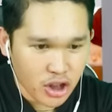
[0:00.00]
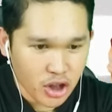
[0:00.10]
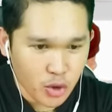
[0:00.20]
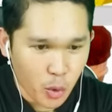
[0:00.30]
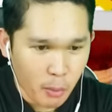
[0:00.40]

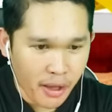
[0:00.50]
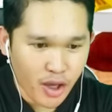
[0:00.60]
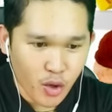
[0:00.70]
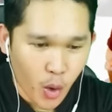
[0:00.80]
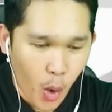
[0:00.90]
dito.
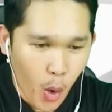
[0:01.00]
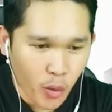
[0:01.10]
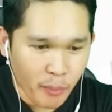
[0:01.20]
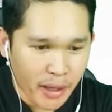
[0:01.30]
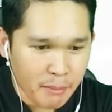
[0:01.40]
May
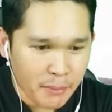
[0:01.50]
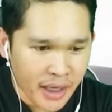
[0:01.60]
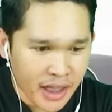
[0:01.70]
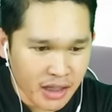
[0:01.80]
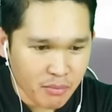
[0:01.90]
coke, may
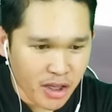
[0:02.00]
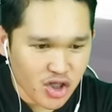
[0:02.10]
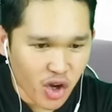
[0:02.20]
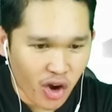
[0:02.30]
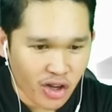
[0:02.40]
milk, may
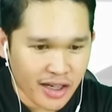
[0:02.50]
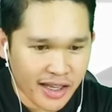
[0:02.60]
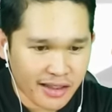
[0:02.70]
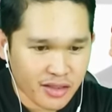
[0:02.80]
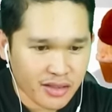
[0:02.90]

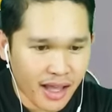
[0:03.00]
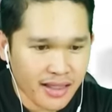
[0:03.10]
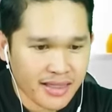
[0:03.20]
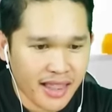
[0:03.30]
chocolate. Ang